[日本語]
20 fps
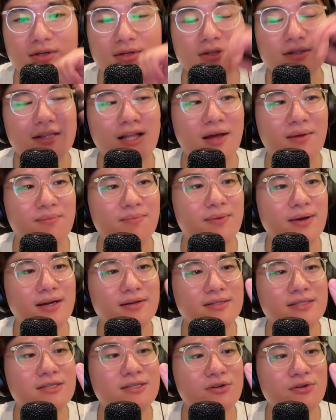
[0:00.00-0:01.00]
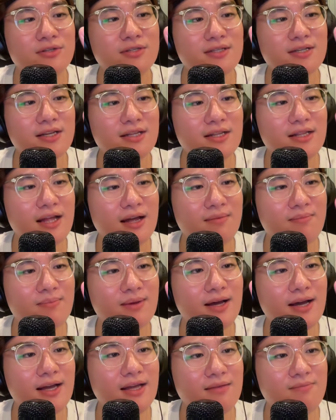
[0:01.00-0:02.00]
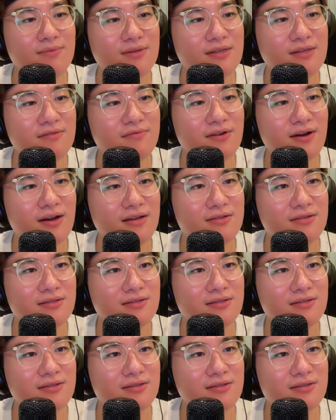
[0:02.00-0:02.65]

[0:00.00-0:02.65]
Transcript: ナンバー、個人的にナンバーイ、B ファースト